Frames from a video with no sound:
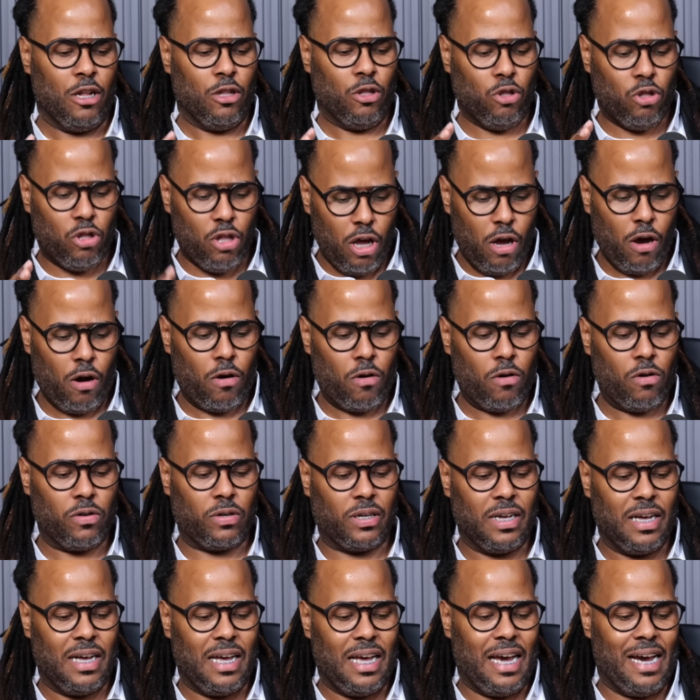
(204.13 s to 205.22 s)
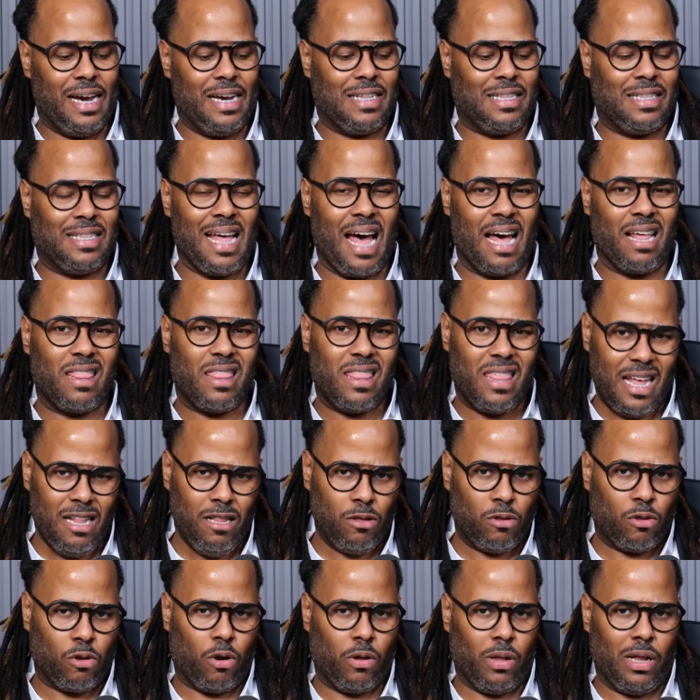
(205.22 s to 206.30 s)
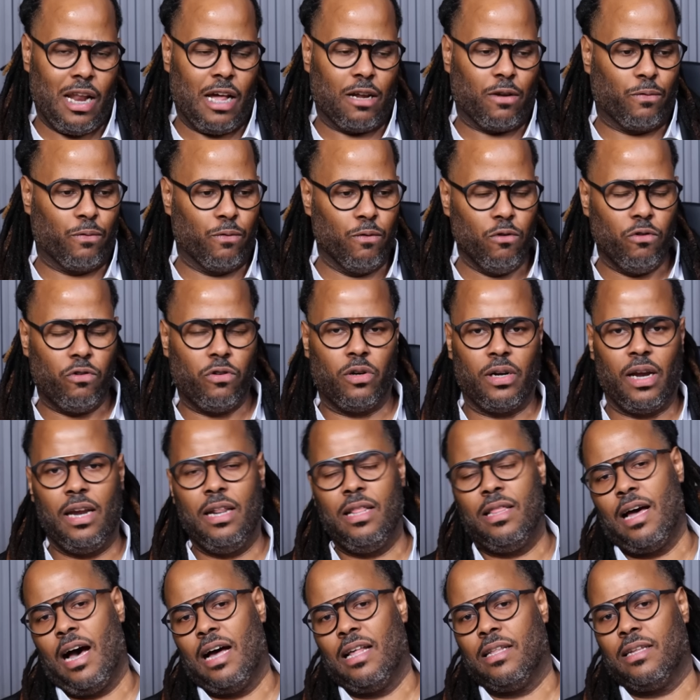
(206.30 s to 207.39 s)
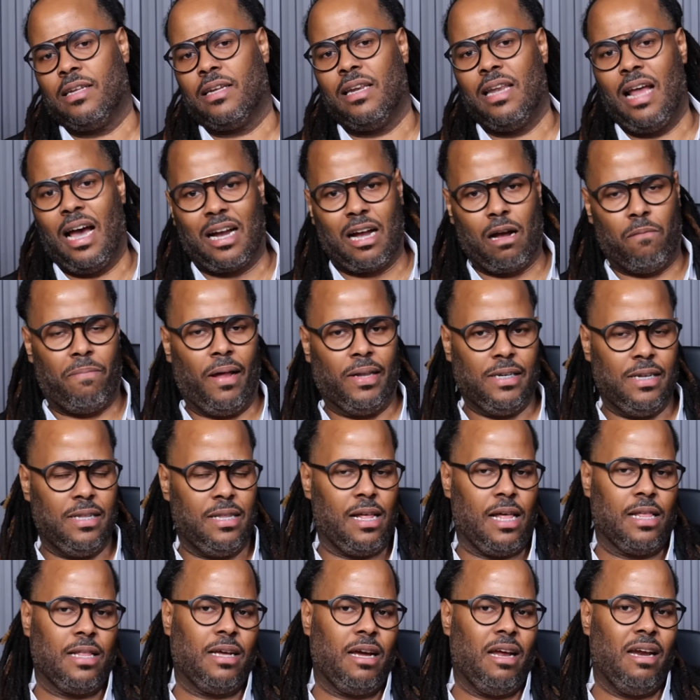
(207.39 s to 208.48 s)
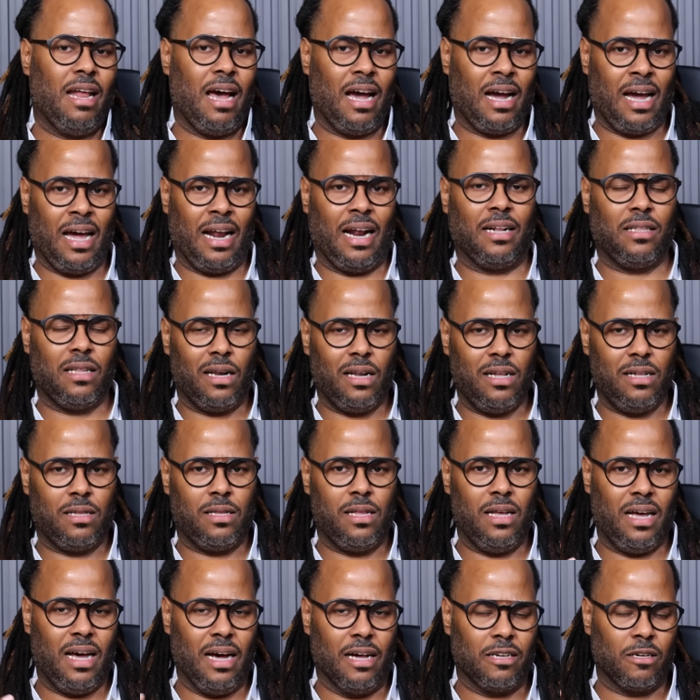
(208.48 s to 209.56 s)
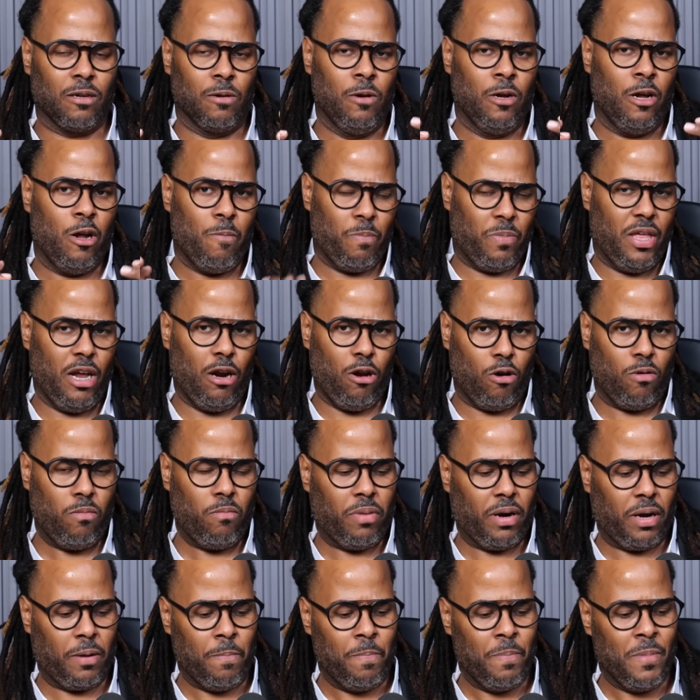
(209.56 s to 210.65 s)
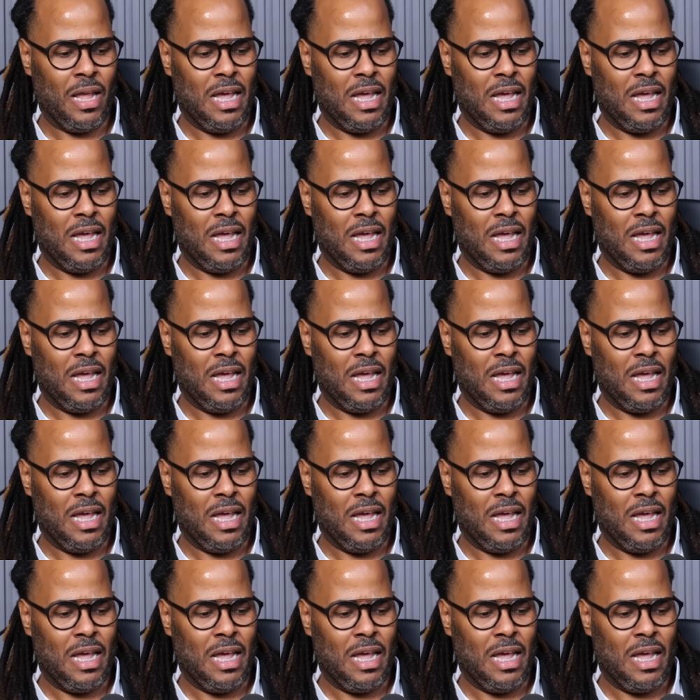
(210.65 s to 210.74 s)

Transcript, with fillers: Dios está dentro de las funcionalidades, las capacidades y las características del hombre.